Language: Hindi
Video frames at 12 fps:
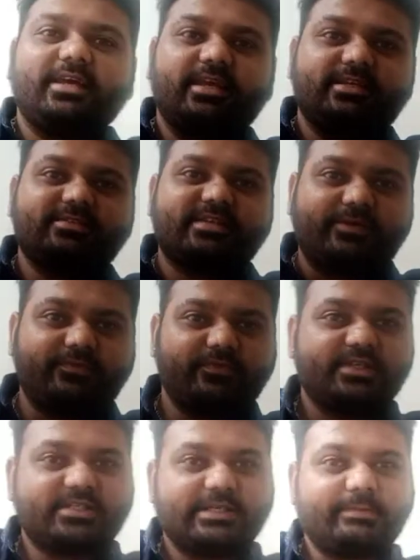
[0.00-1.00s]
है कि
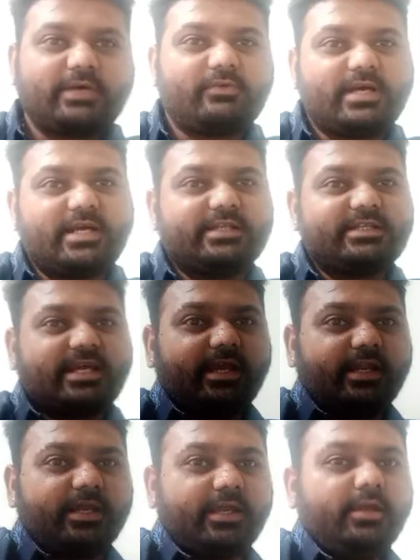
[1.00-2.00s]
जैपवी से मंगवाया जाए
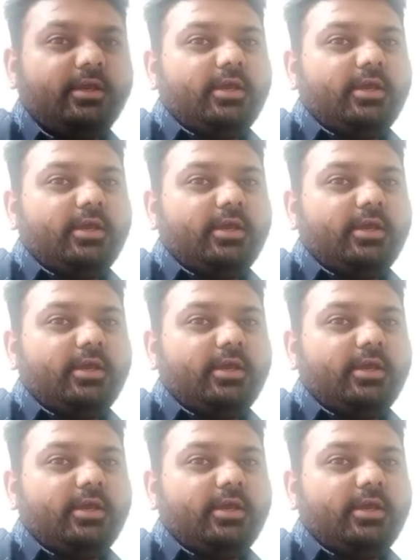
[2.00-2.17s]
या नहीं